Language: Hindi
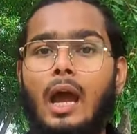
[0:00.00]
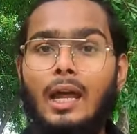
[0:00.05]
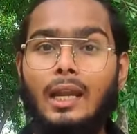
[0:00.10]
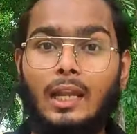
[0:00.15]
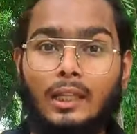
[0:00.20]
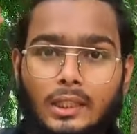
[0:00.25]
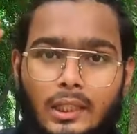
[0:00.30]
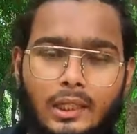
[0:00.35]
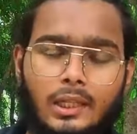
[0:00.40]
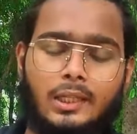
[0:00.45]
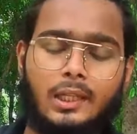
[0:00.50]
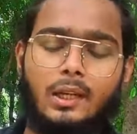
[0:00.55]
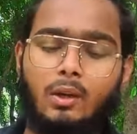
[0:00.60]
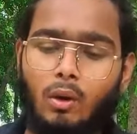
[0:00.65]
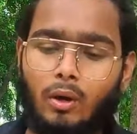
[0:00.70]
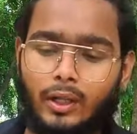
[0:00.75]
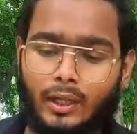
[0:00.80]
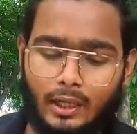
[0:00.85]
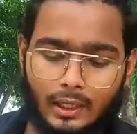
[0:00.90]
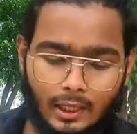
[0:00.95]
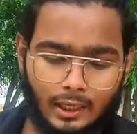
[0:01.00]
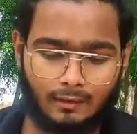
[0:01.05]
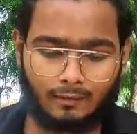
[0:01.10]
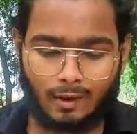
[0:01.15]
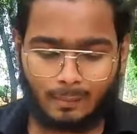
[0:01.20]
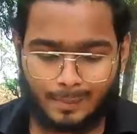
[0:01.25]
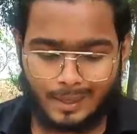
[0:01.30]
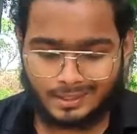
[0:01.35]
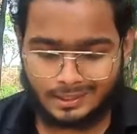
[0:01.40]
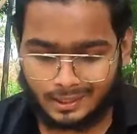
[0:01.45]
हालत ही नहीं थी रिकॉर्ड करने की
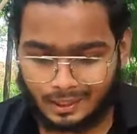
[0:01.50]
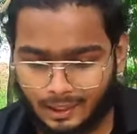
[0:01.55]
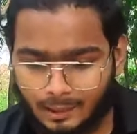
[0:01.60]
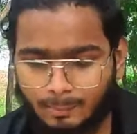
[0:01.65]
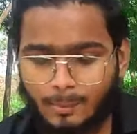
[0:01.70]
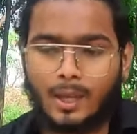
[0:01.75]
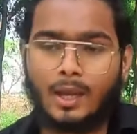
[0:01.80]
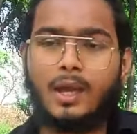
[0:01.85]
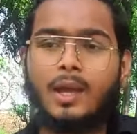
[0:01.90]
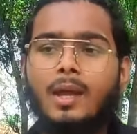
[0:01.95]
वहाँ पे ऐसे क्लिप